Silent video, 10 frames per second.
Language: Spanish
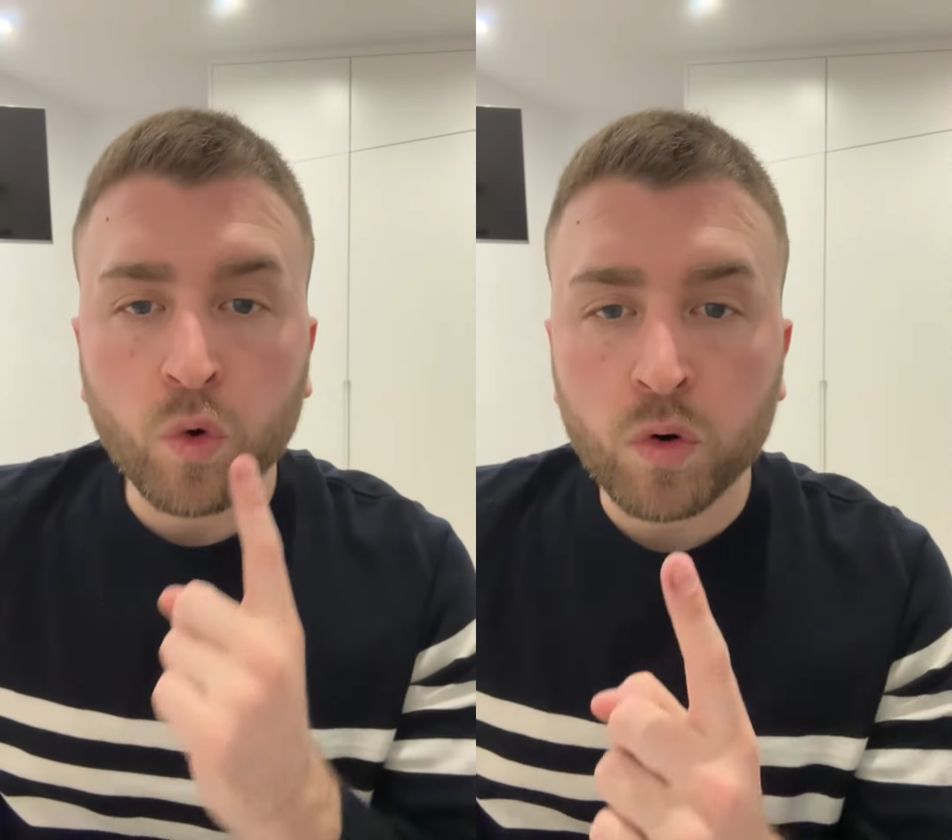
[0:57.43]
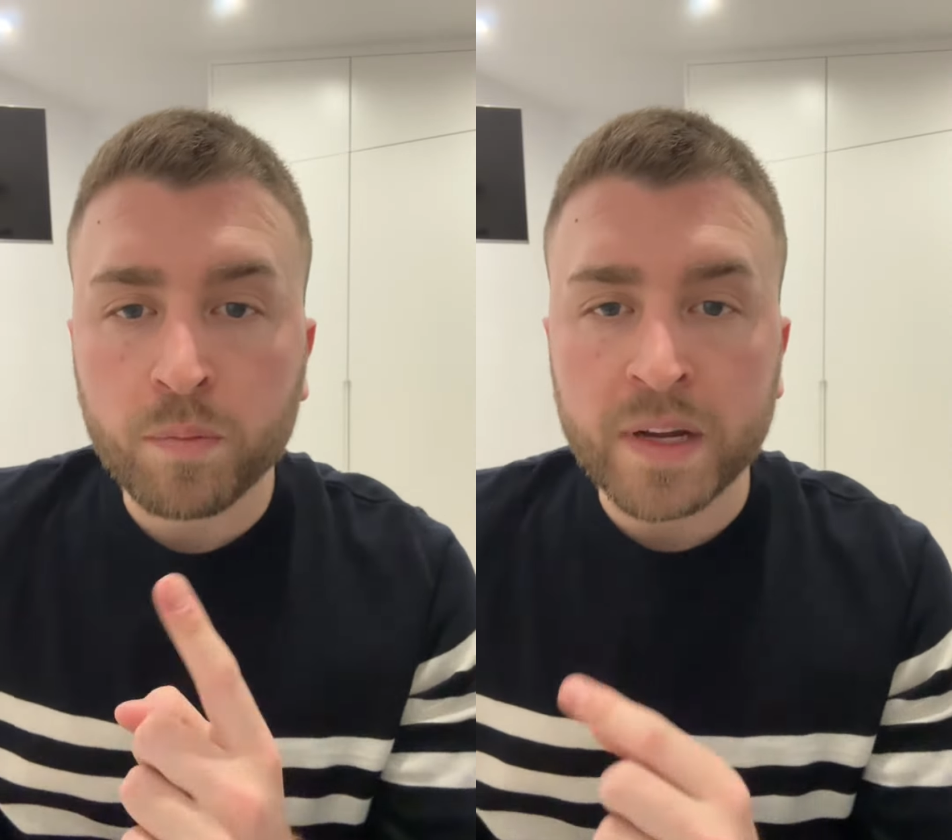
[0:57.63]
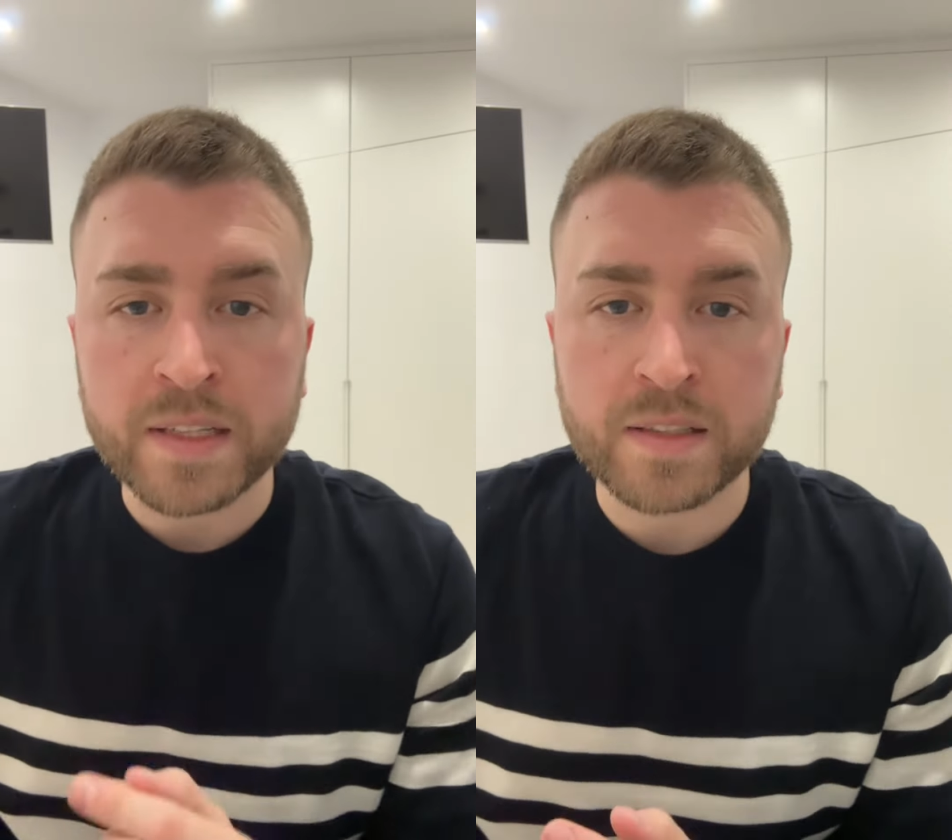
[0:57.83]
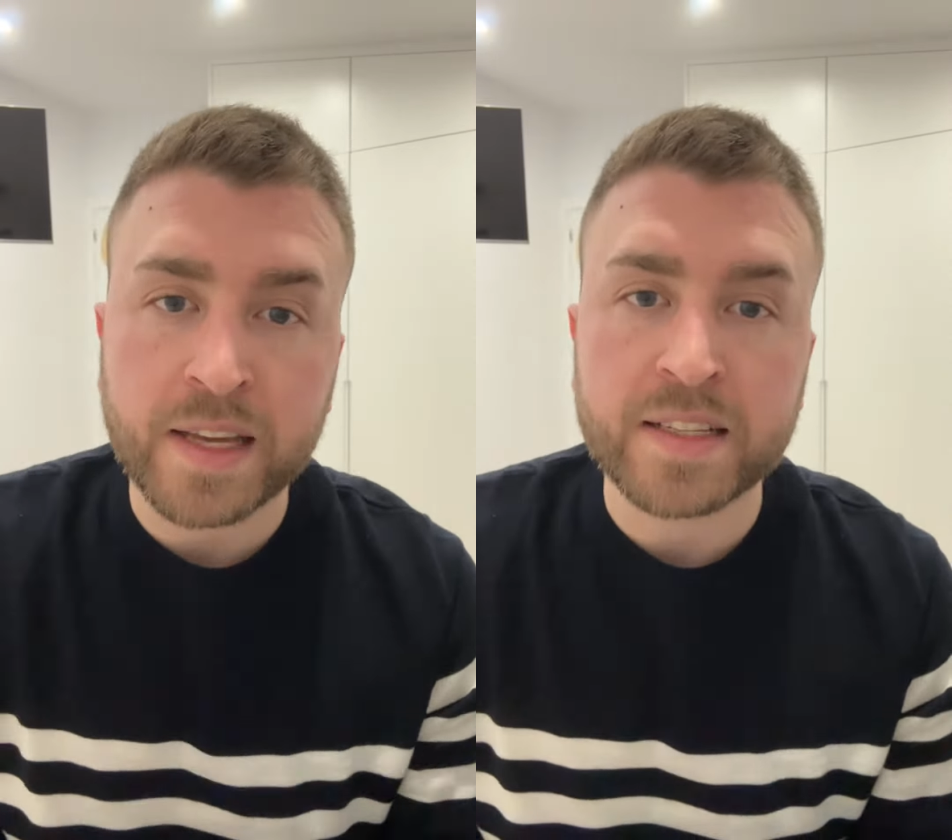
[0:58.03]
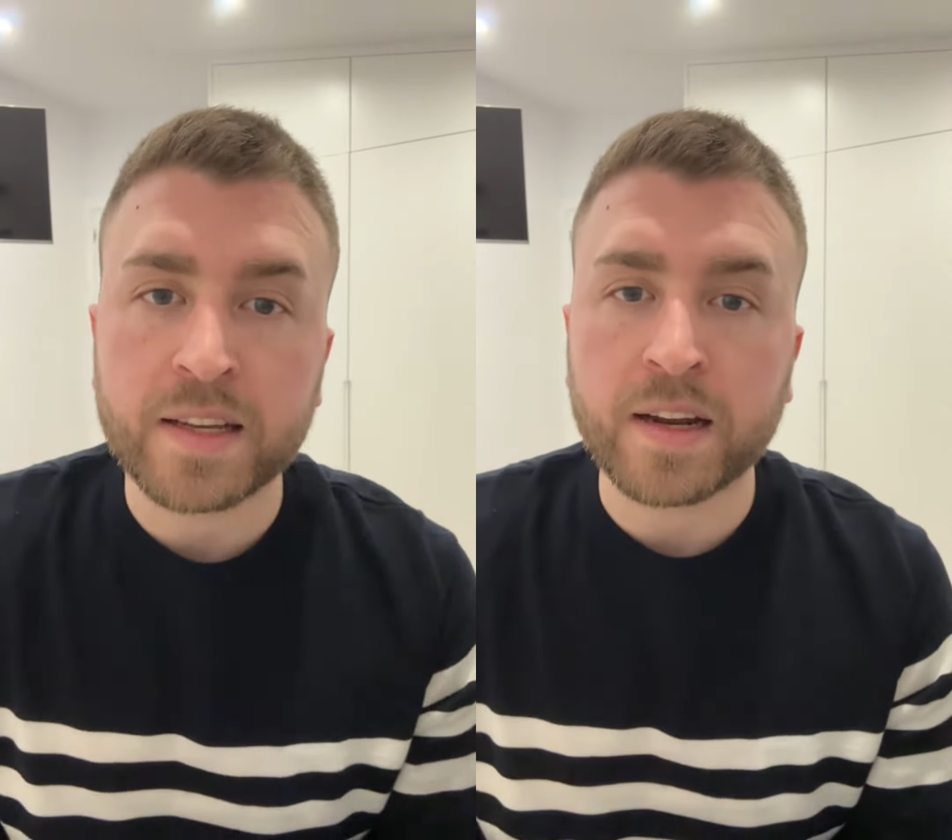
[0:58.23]
un mes
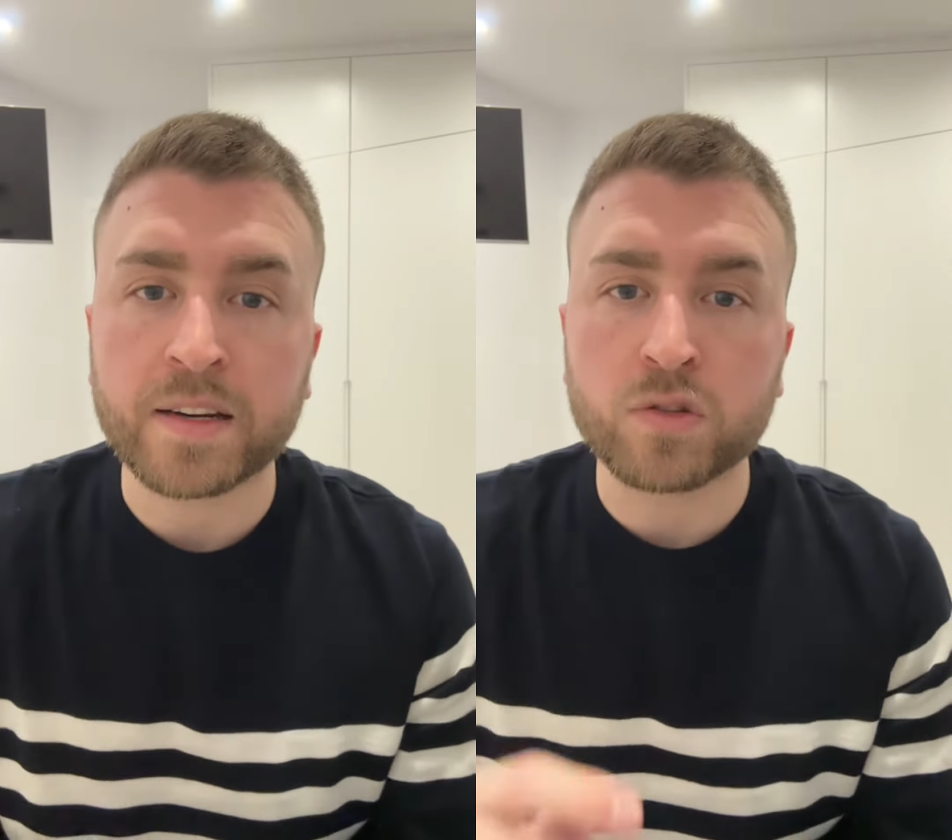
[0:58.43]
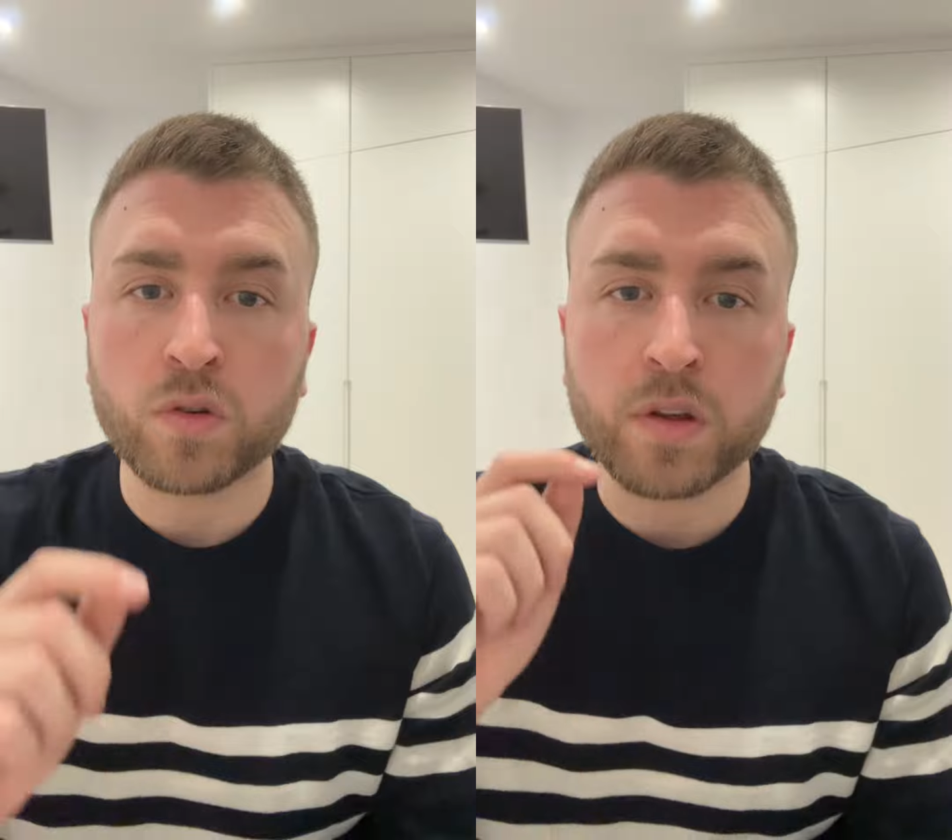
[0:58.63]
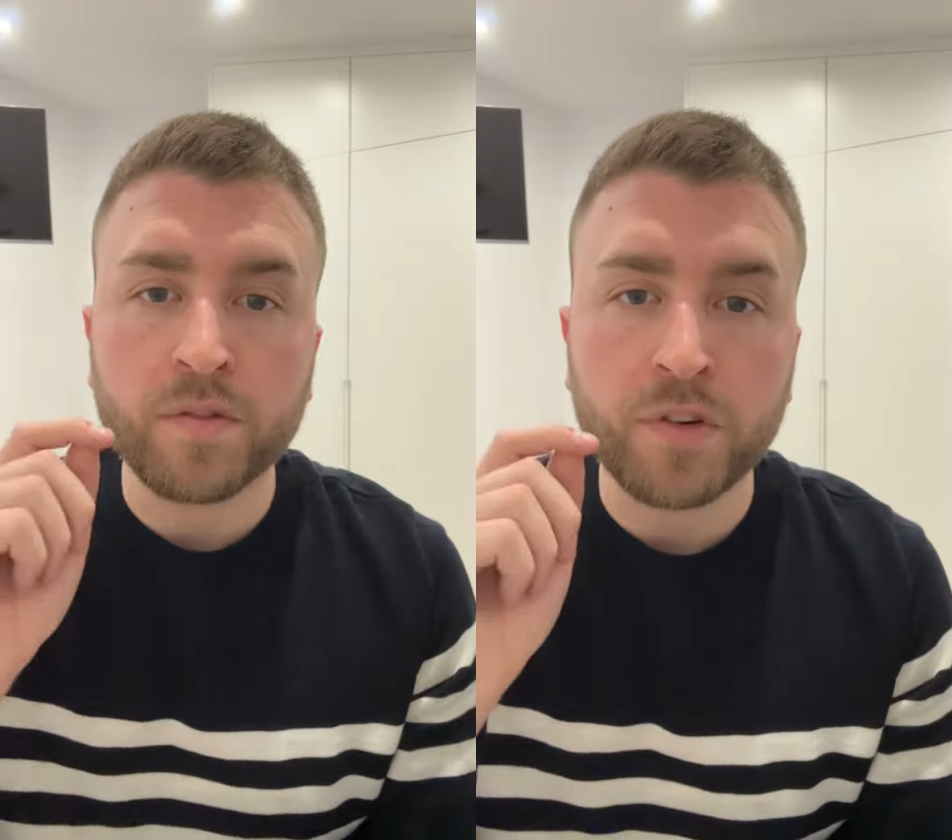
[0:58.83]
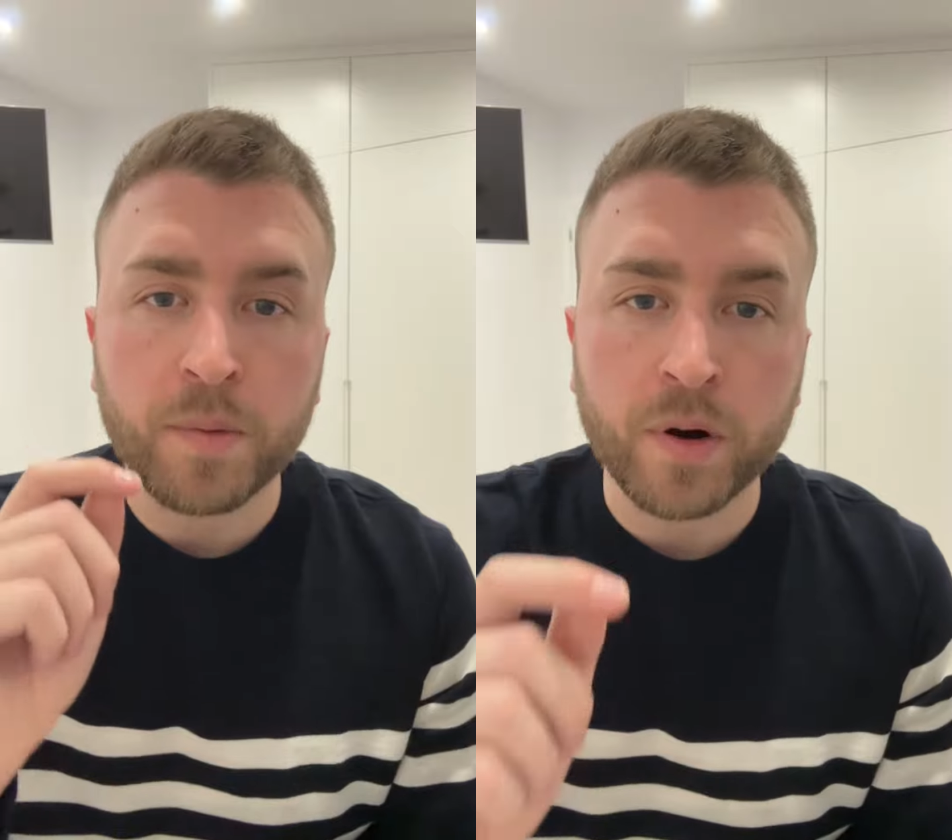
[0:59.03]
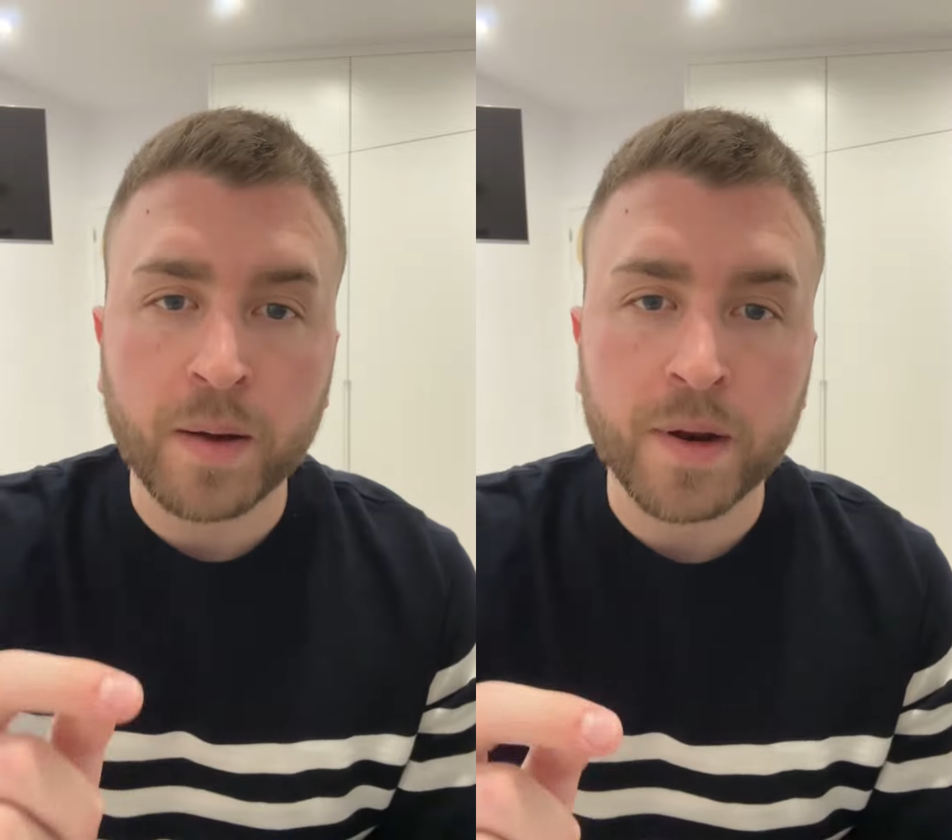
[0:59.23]
desde la resolución
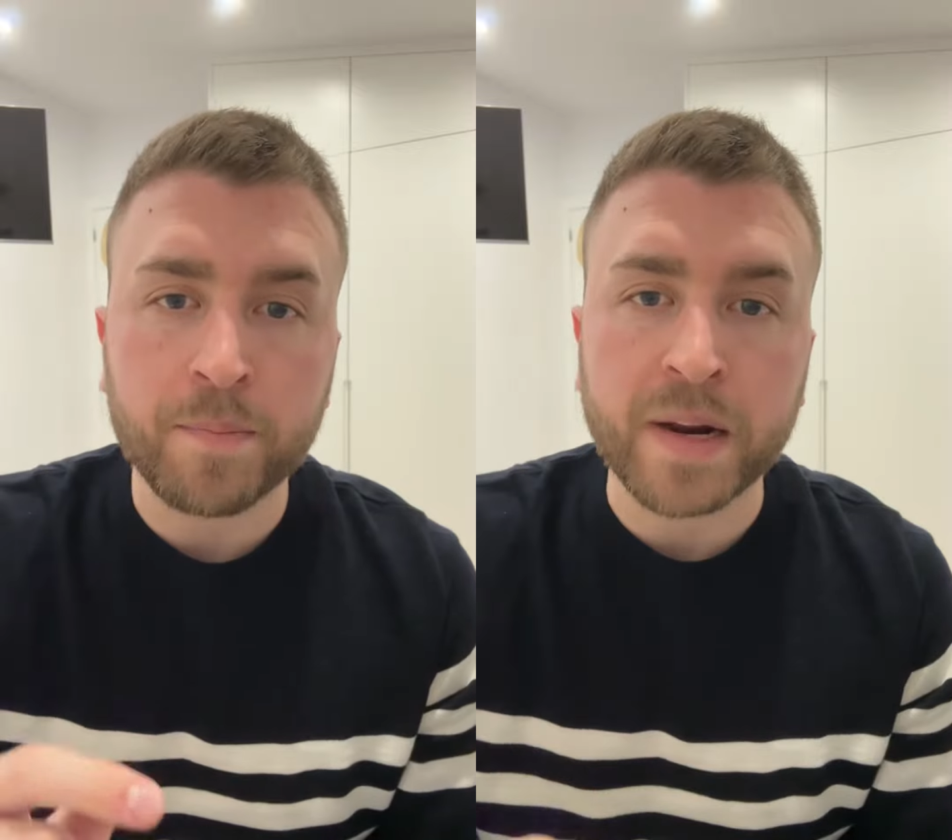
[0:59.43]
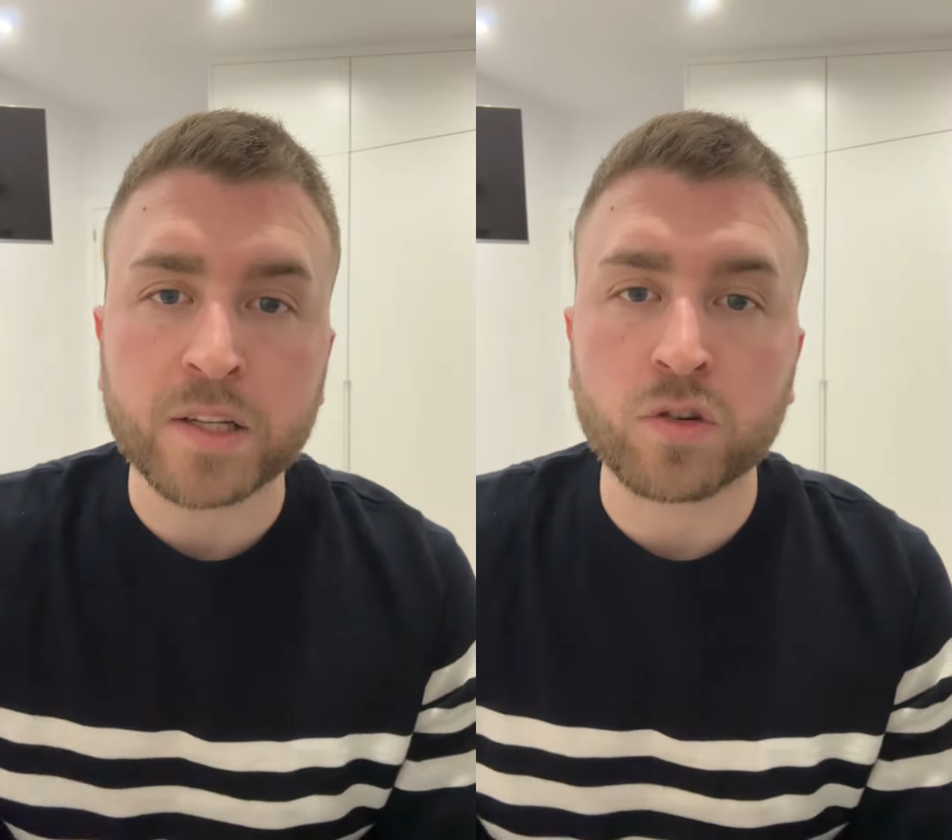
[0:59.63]
favorable para